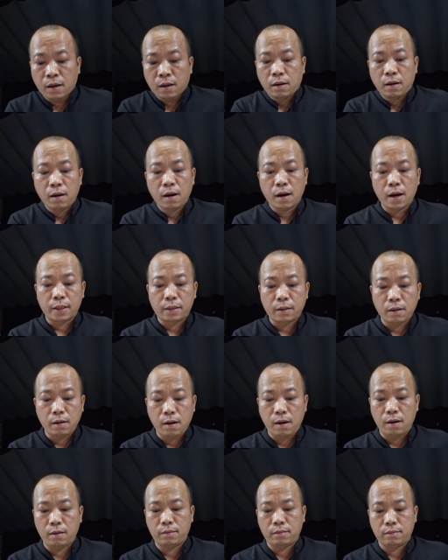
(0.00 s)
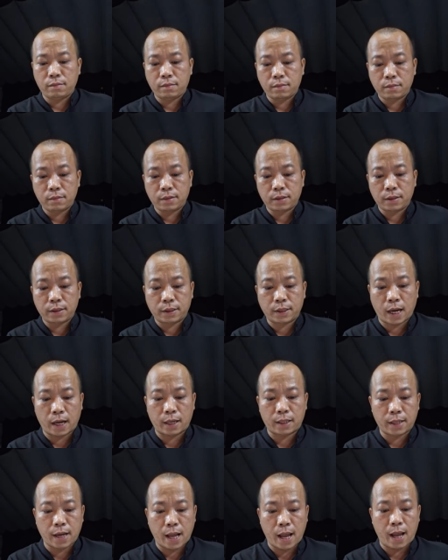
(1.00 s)
người thương
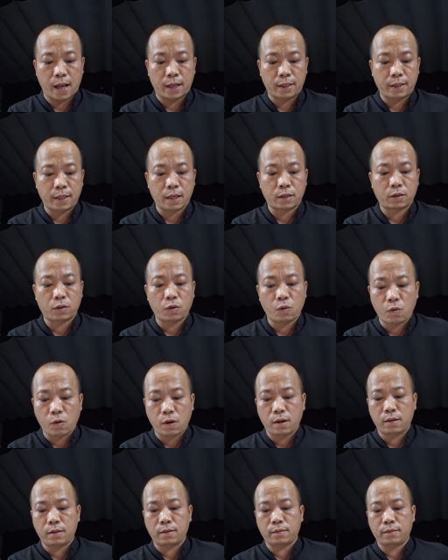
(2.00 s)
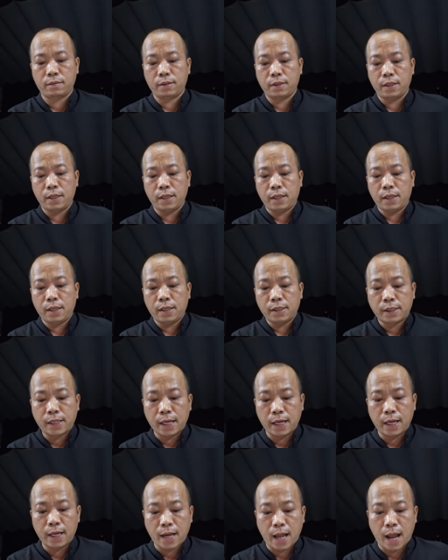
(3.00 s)
chẳng để thiệt thua
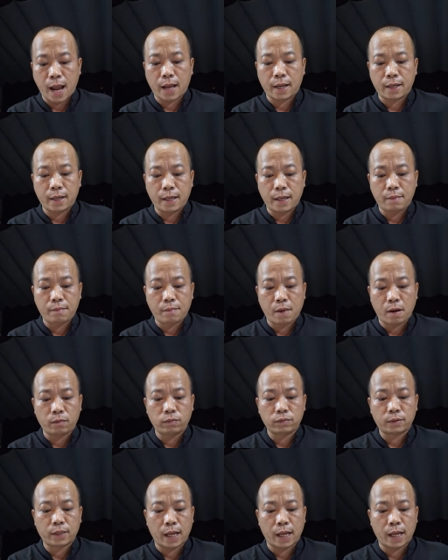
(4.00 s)
chi lại đi mong